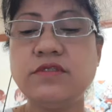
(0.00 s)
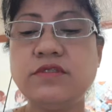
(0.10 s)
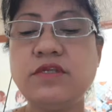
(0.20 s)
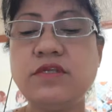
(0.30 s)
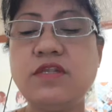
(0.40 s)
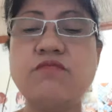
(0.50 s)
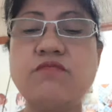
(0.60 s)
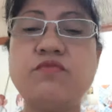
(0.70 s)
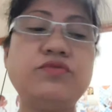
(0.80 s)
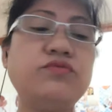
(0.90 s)
si Lina
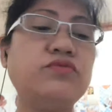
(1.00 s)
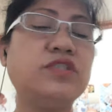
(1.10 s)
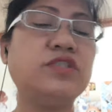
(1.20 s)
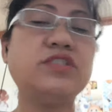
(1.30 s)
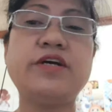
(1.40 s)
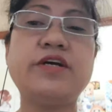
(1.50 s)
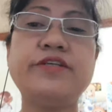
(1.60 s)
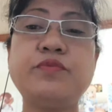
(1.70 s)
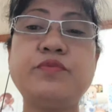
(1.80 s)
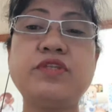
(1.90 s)
Bertudes, guys.
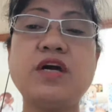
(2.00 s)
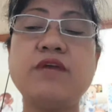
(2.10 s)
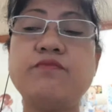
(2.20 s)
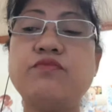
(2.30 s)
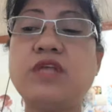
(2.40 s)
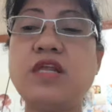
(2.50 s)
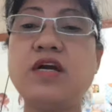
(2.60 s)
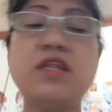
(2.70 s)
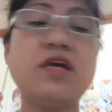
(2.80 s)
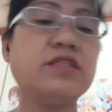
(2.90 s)
Suportahan po
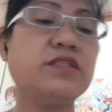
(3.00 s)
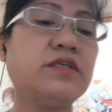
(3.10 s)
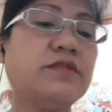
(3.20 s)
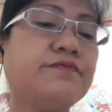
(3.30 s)
talaga natin.